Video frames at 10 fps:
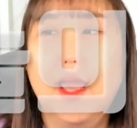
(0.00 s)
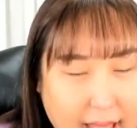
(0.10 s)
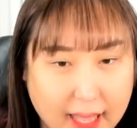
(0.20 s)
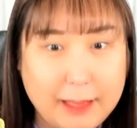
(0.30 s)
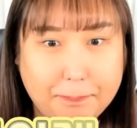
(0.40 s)

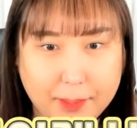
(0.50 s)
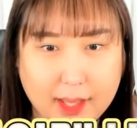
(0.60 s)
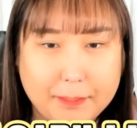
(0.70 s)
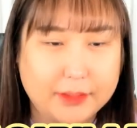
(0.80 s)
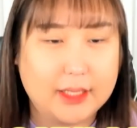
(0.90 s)

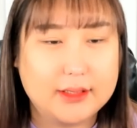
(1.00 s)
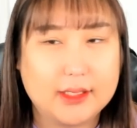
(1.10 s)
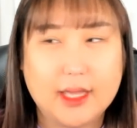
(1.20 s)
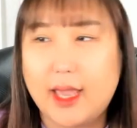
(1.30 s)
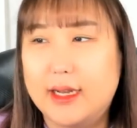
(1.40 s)
에이페
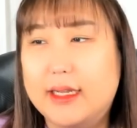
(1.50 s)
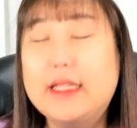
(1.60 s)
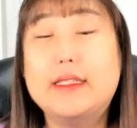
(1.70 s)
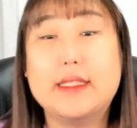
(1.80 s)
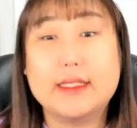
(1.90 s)
브랜드의
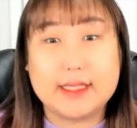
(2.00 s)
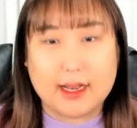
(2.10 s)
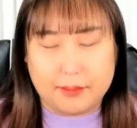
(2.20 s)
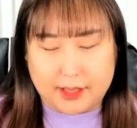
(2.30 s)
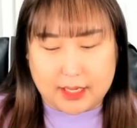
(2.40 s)

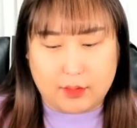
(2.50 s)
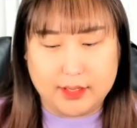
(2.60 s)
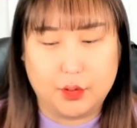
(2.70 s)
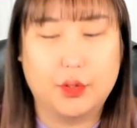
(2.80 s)
리치세럼이라고 하는